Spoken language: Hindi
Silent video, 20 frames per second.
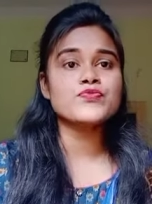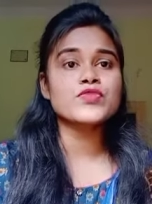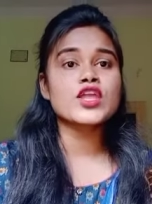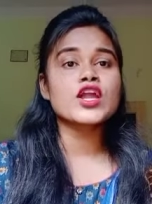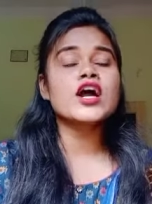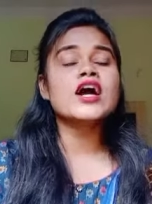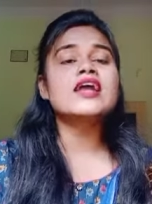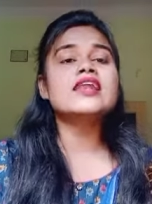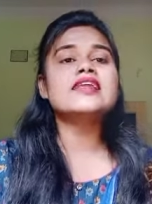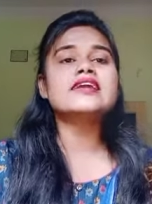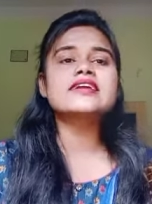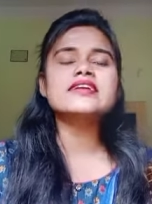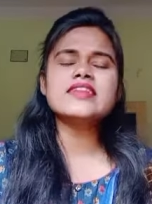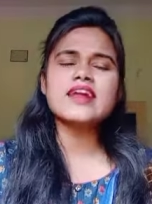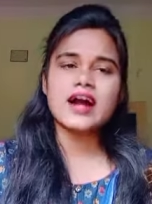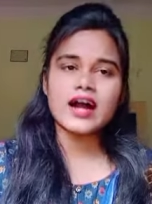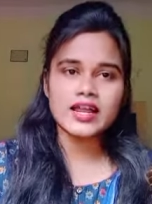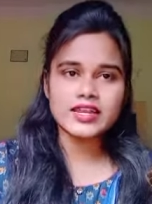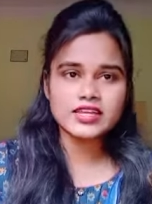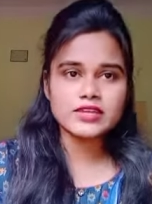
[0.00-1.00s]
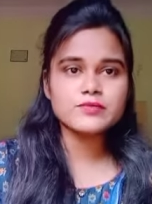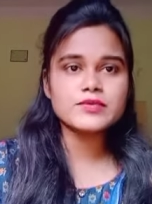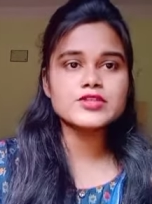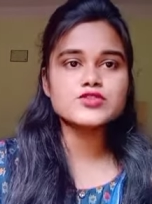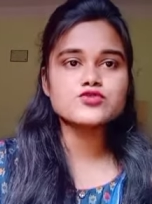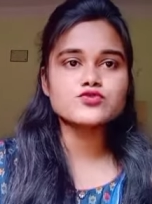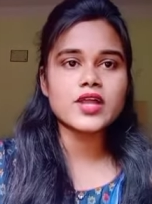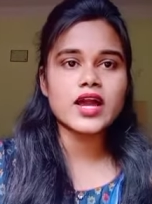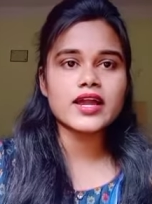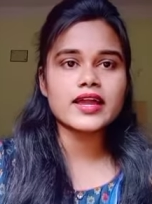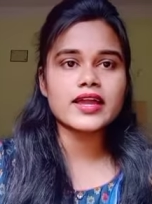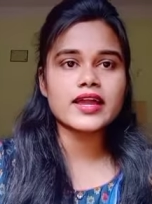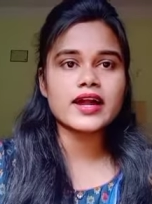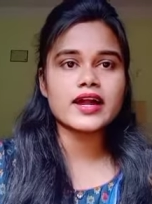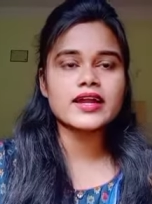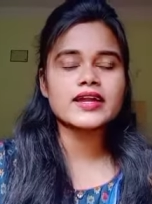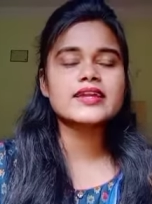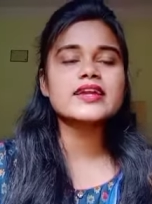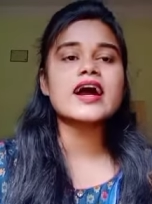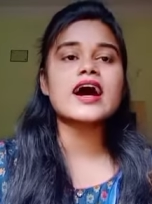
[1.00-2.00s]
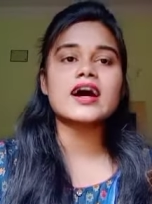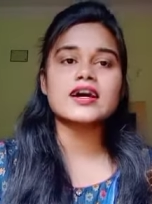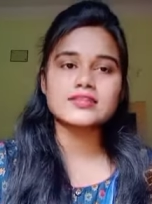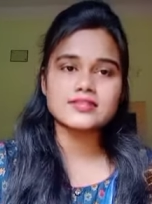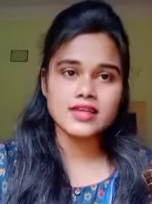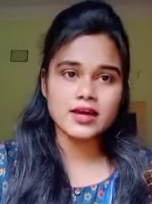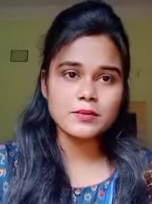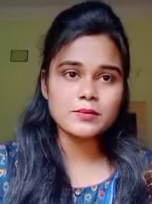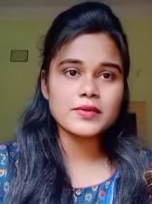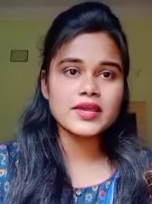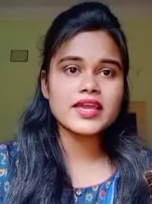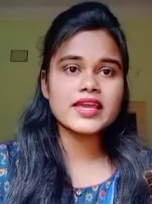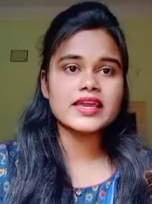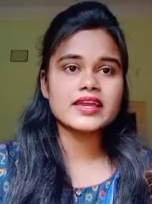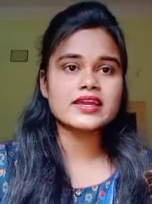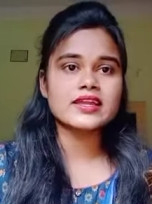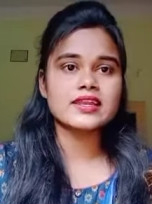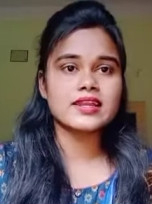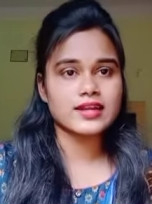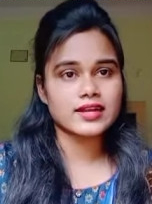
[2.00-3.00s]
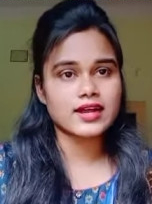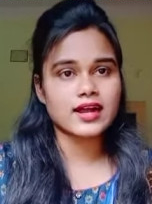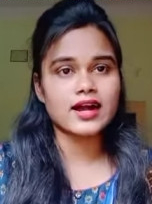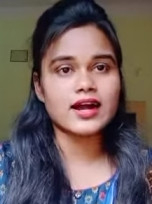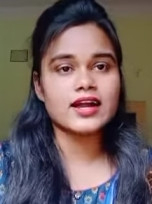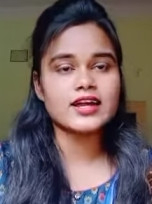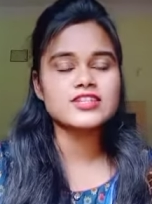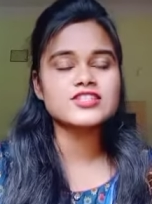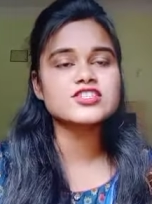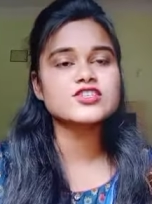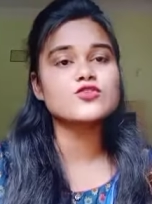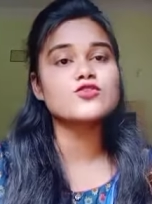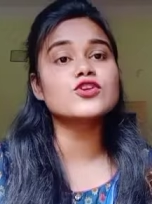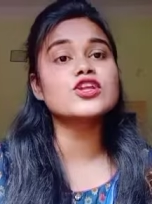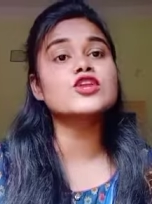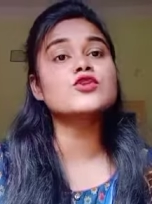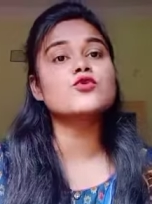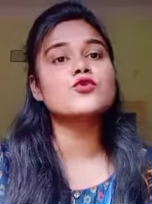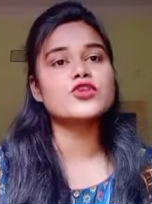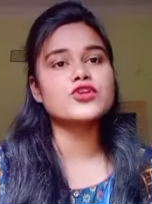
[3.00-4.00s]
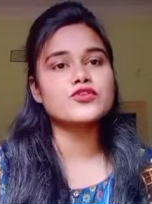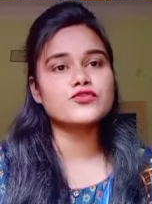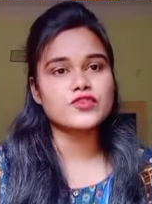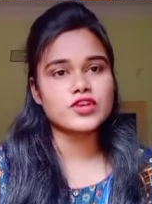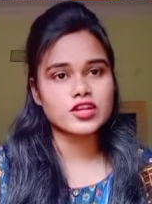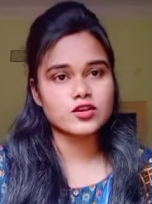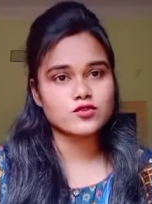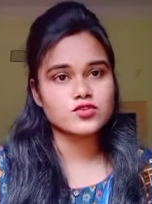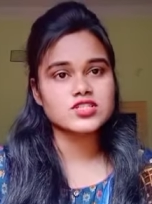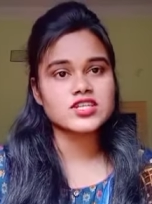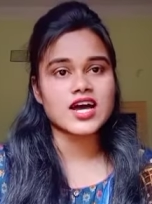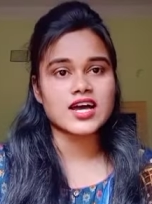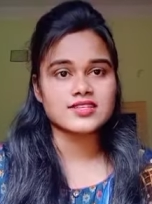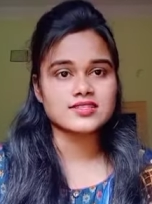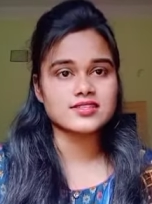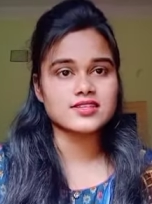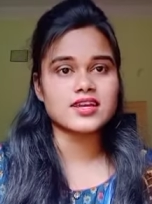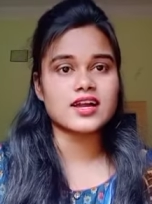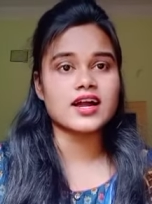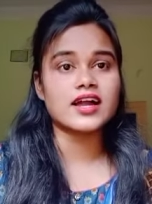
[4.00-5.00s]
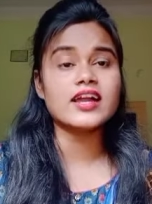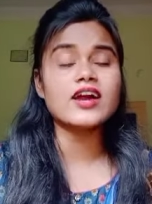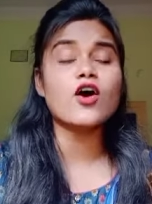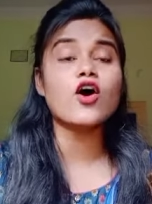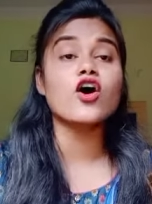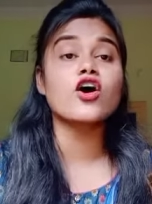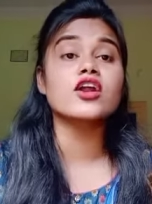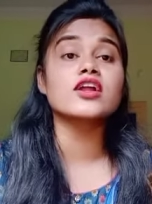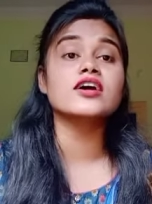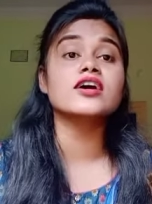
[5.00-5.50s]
लेकिन हाल ही में सुना गया है कि असम में एक लड़का है जिन्होंने नोनी फल को चास किया है और